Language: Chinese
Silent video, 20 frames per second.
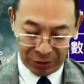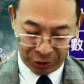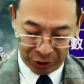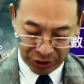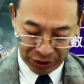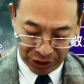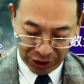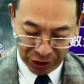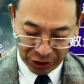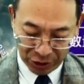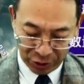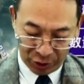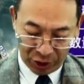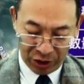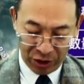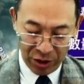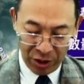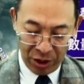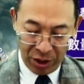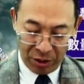所以这里
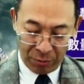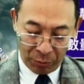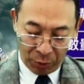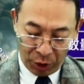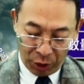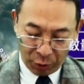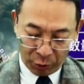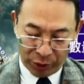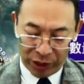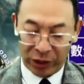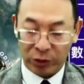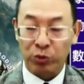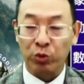说魔鬼